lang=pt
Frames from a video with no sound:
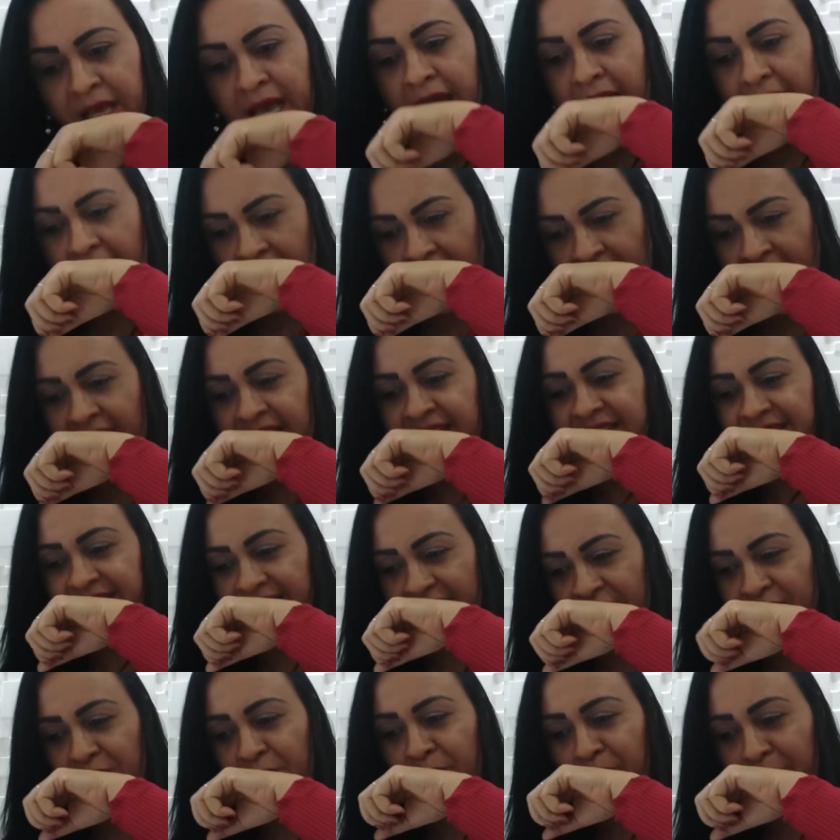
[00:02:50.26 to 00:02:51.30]
É,
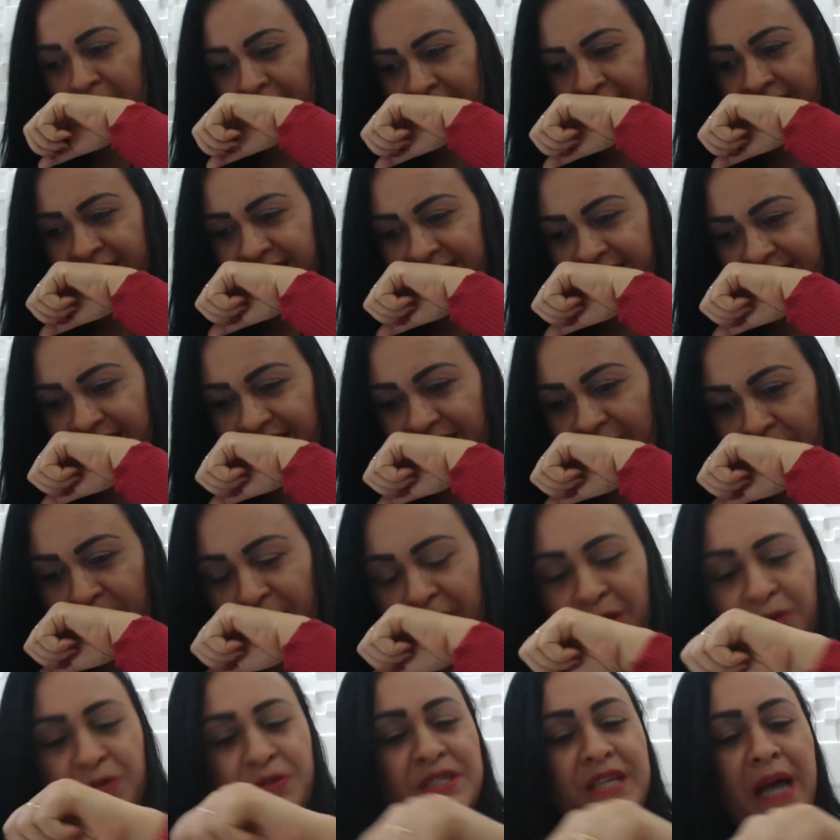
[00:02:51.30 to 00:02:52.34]
cedro manski.
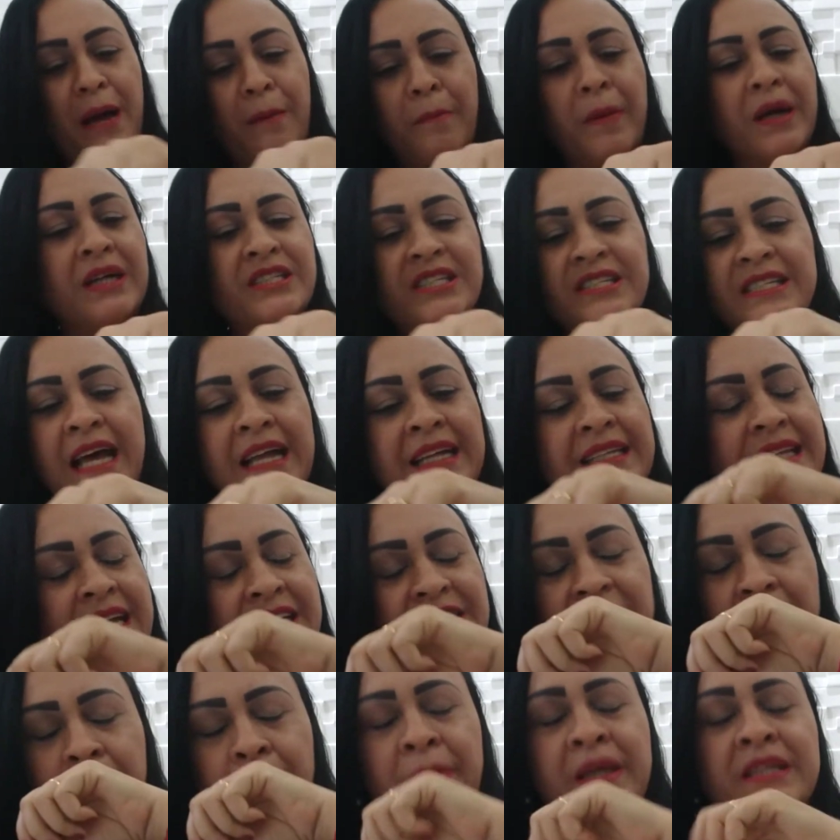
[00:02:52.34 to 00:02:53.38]
Os amantes da linha
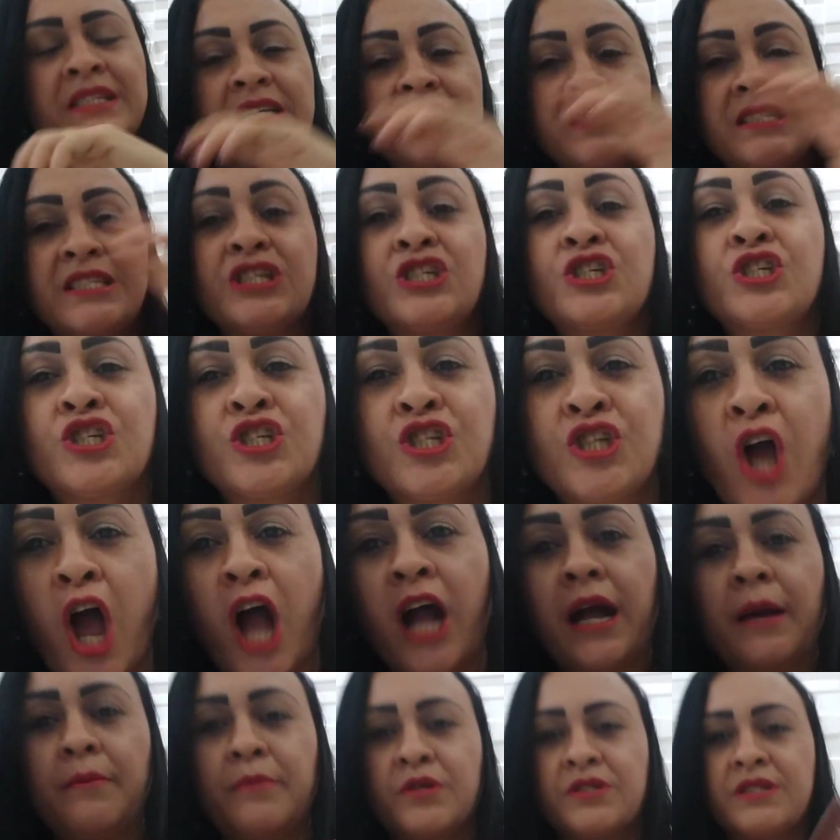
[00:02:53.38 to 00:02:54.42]
de ameixa se
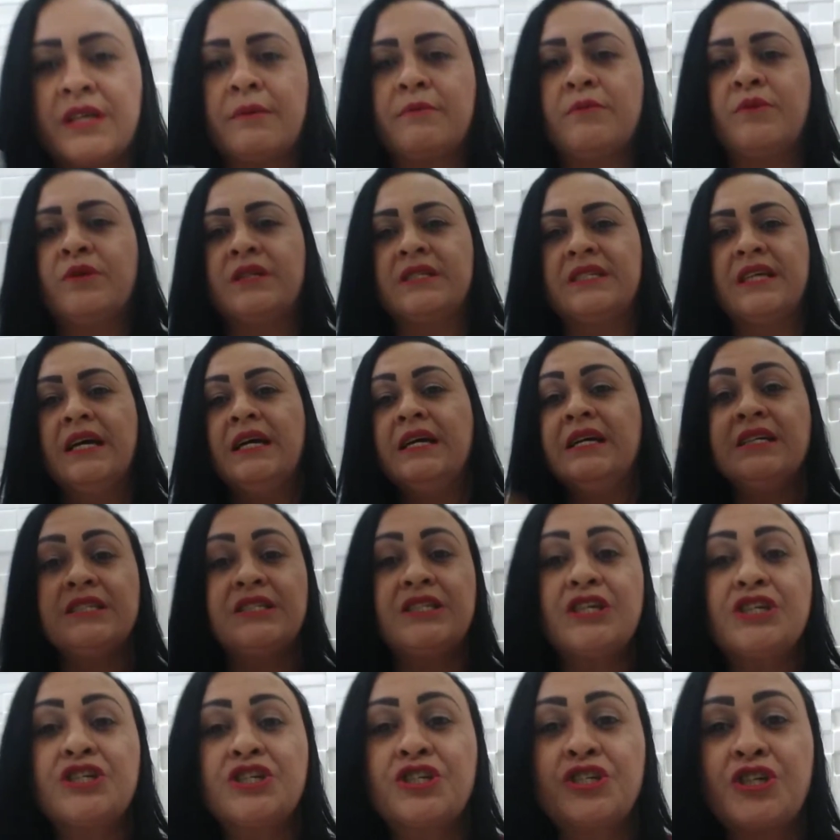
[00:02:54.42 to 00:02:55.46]
joga, meus amores.
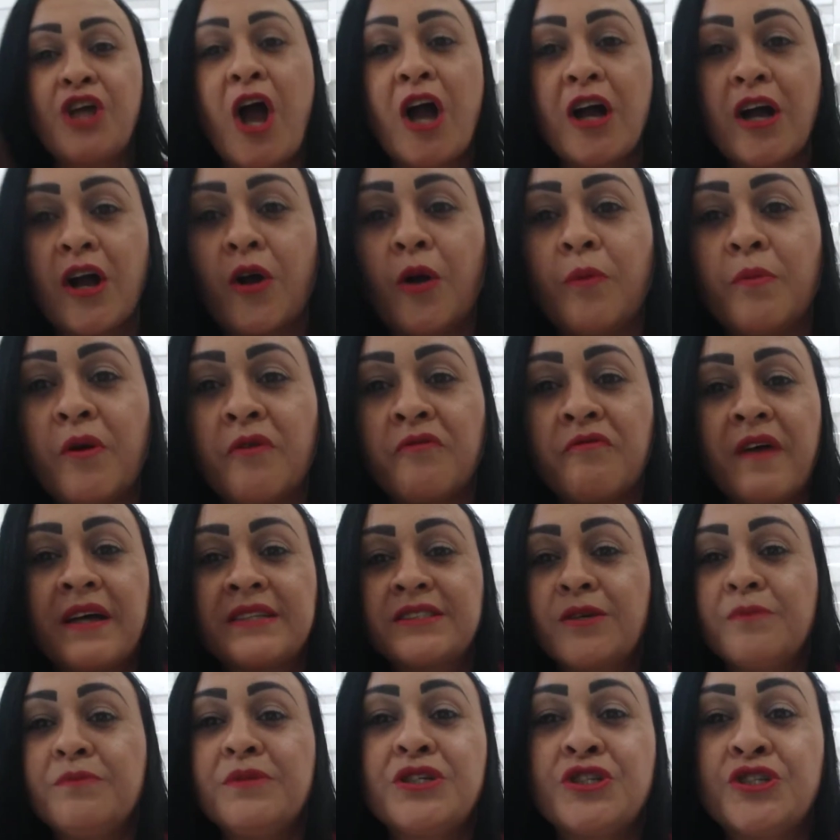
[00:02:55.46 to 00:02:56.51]
Se joga como eu
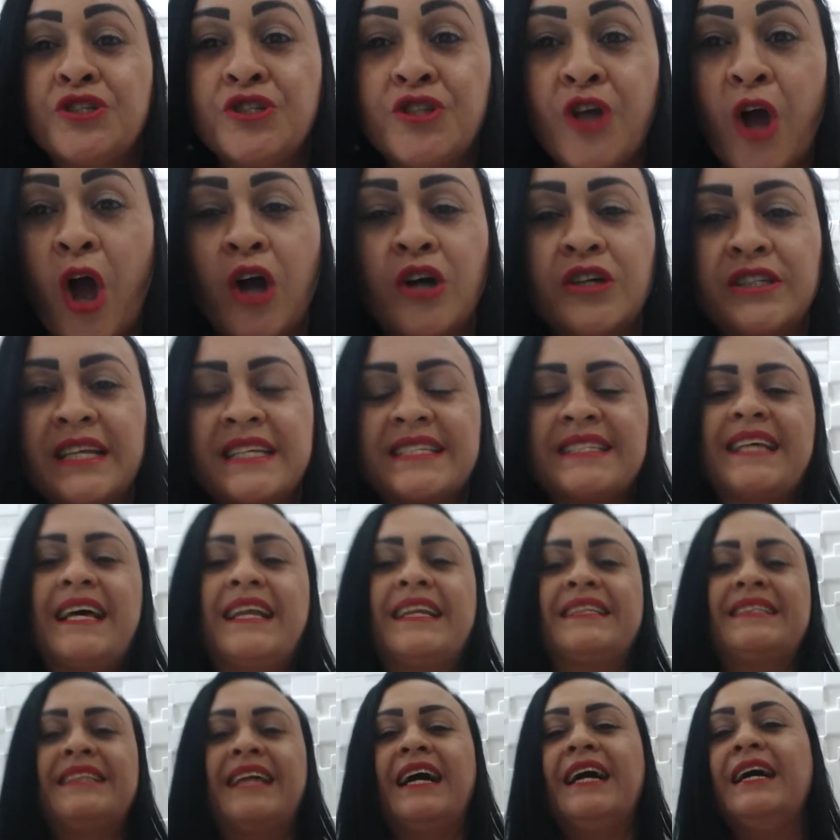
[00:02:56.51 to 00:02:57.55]
faço, eu me jogo nessa
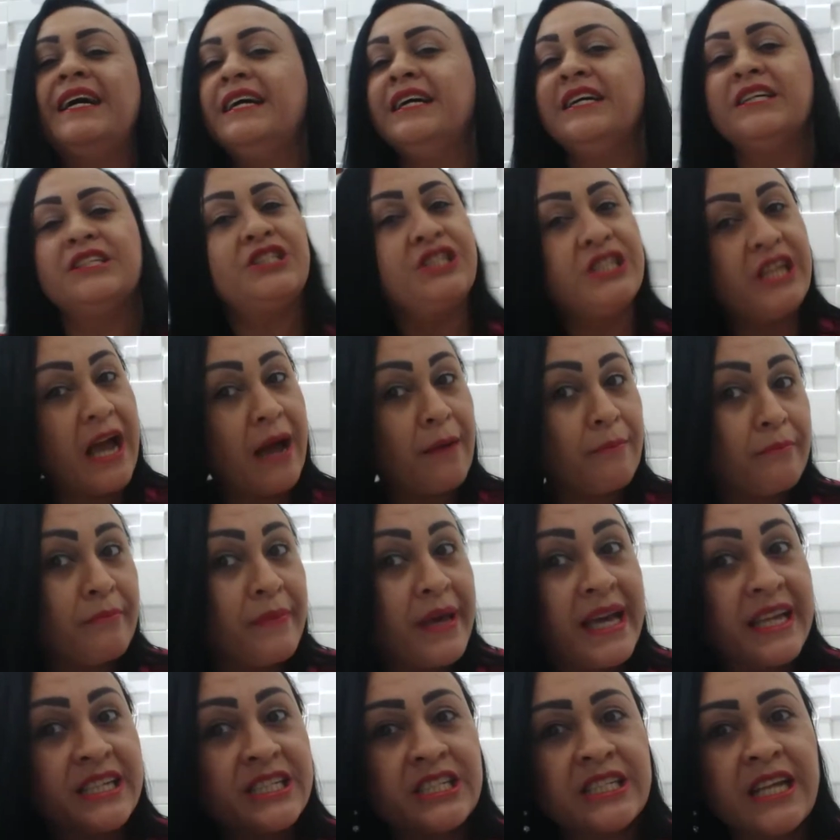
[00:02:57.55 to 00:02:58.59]
linha de
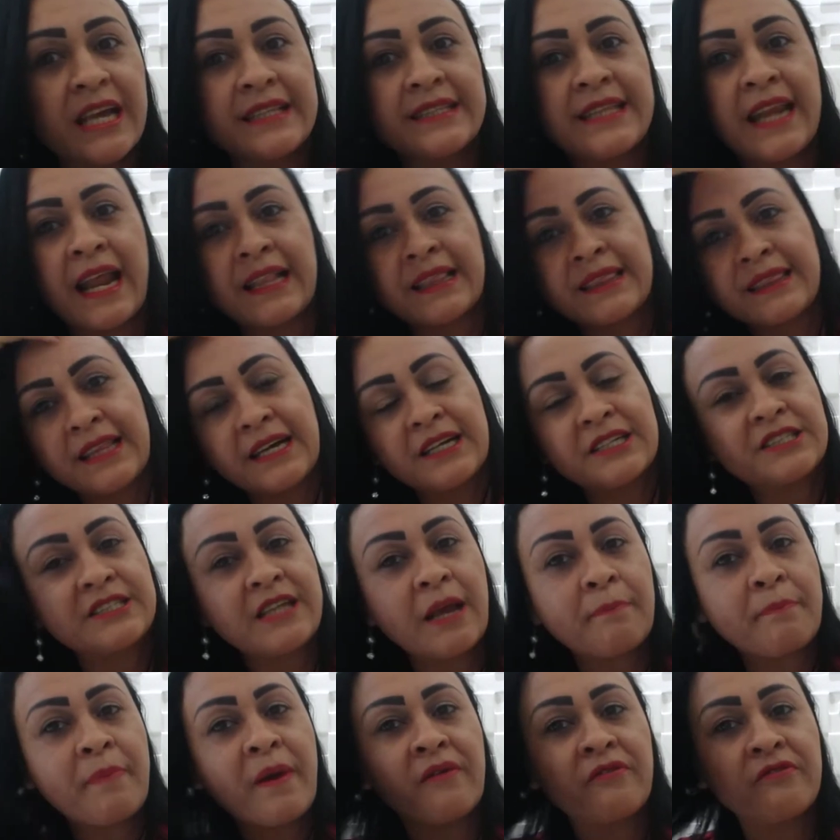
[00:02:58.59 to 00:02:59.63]
ameixa, é hidratante,
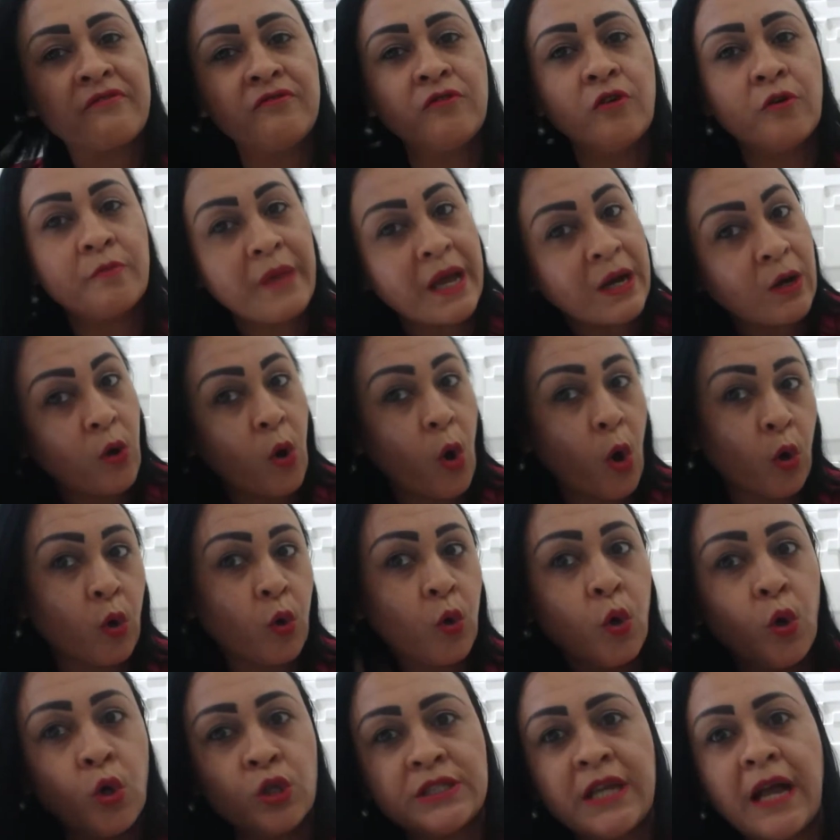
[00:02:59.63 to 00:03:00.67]
é perfume, é
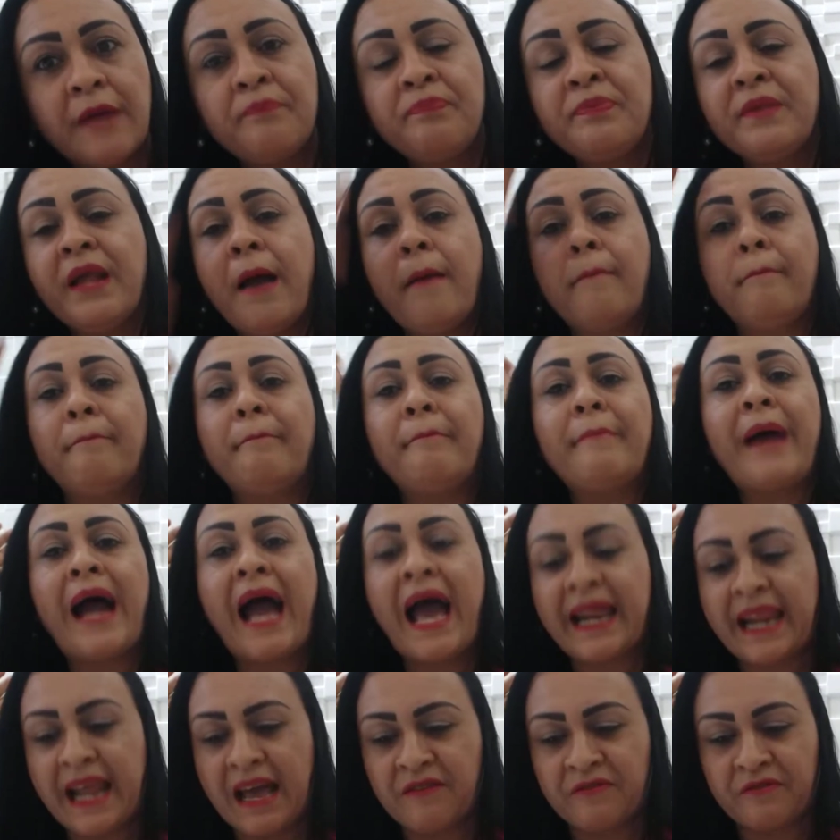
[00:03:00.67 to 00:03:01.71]
colônia,
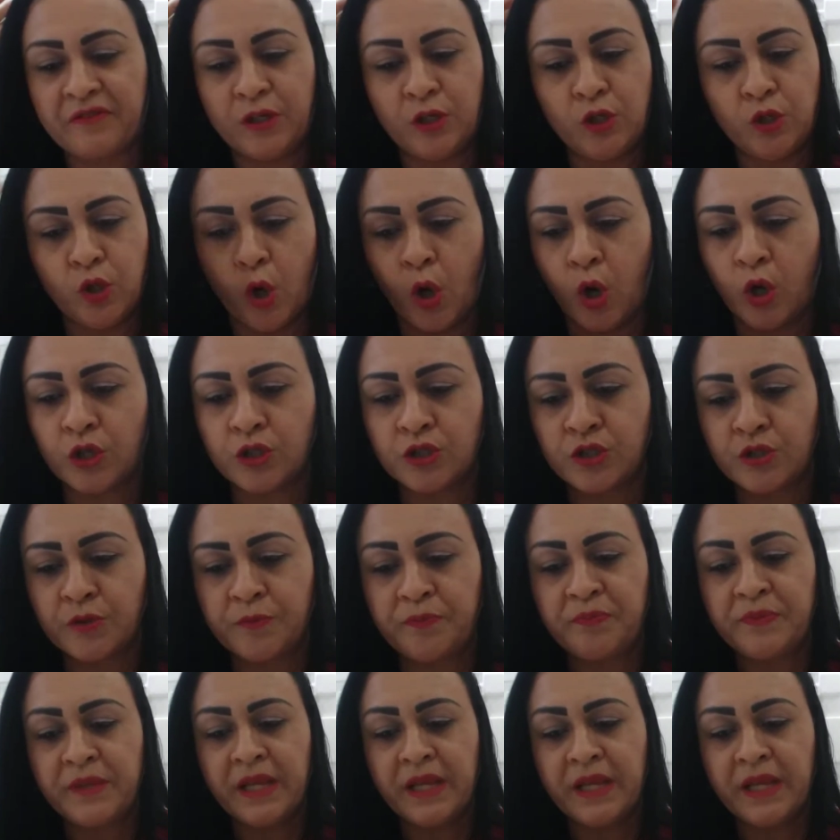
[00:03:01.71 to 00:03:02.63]
maravilhoso.